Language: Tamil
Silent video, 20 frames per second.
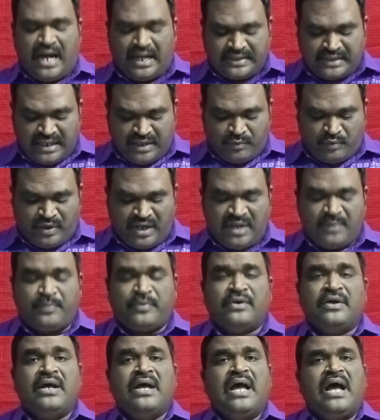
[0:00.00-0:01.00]
அதிலே
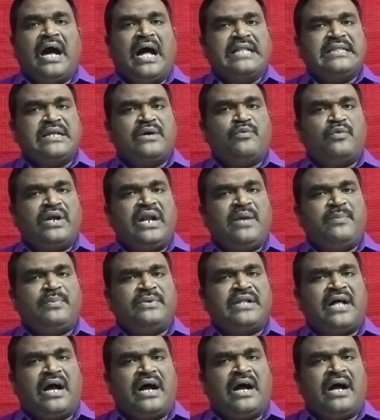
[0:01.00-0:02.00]
உழைப்பு அந்த
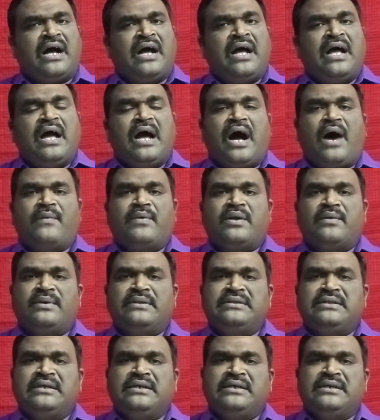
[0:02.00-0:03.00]
உழைப்பு தான் அவரை
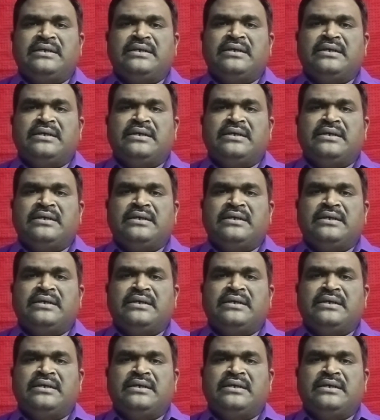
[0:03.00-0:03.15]
வந்து